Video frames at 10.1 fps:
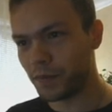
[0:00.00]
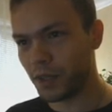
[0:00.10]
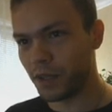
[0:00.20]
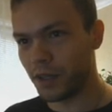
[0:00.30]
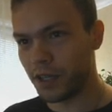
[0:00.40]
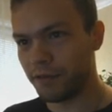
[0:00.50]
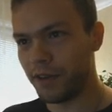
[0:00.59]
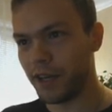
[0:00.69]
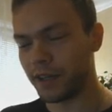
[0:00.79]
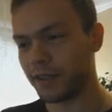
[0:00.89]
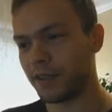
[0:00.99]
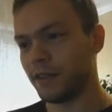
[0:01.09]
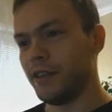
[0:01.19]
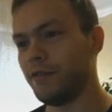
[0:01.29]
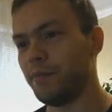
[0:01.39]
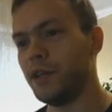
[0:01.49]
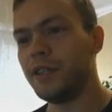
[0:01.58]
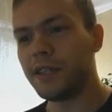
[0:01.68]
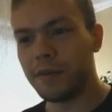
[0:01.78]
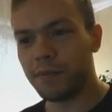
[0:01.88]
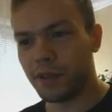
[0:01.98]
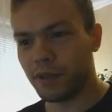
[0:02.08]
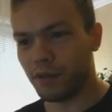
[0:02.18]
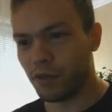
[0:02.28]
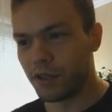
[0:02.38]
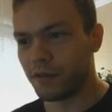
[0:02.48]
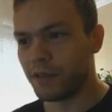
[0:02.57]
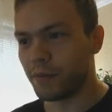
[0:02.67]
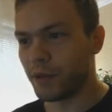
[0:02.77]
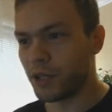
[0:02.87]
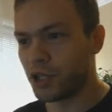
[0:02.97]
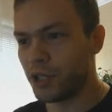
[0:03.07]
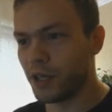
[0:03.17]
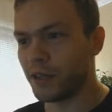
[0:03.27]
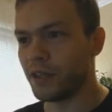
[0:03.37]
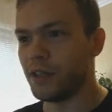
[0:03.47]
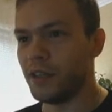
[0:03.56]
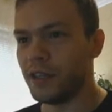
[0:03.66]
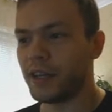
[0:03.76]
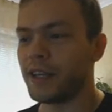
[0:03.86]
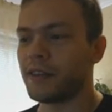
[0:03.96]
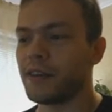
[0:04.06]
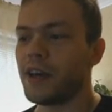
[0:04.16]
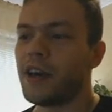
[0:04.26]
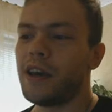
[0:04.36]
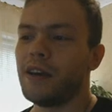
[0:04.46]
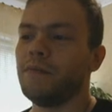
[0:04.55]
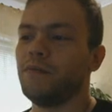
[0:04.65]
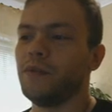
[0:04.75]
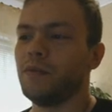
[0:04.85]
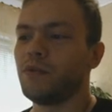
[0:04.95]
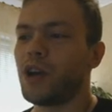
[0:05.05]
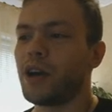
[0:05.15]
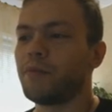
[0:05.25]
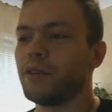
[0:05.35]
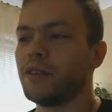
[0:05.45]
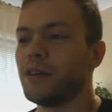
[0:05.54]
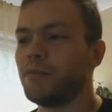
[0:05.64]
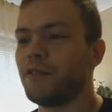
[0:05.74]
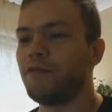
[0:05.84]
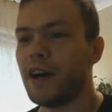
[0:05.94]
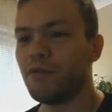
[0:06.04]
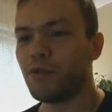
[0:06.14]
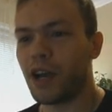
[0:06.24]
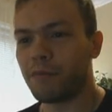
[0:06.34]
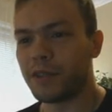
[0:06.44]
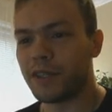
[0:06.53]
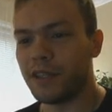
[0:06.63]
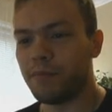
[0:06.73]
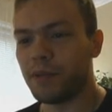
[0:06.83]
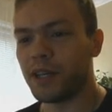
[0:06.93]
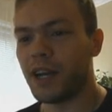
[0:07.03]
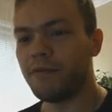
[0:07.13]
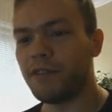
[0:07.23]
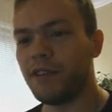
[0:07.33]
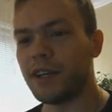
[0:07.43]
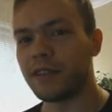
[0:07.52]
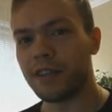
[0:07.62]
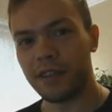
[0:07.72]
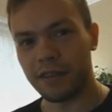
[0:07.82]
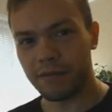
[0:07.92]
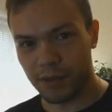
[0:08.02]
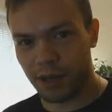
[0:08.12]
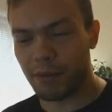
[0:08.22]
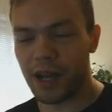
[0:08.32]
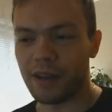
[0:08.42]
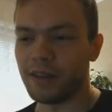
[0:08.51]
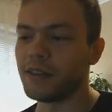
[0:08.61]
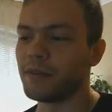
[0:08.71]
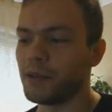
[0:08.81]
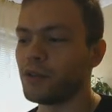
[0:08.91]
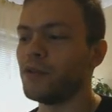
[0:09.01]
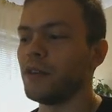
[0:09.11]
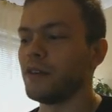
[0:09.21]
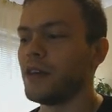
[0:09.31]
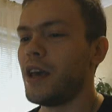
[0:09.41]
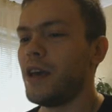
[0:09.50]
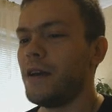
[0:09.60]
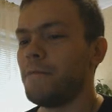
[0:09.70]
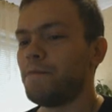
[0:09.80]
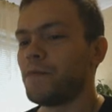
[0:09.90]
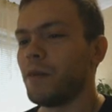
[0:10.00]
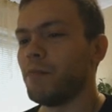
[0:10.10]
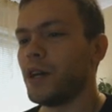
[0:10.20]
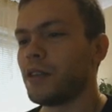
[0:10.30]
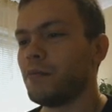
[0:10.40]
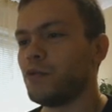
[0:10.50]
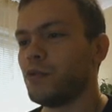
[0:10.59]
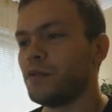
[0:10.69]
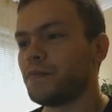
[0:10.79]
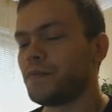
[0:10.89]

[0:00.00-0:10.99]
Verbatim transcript: э, рефлекс, и в принципе отзывы-то положительные, и играть, ну как бы по фану, как бы зайти поиграть в рефлекс, это нормально, это прикольно. Поэтому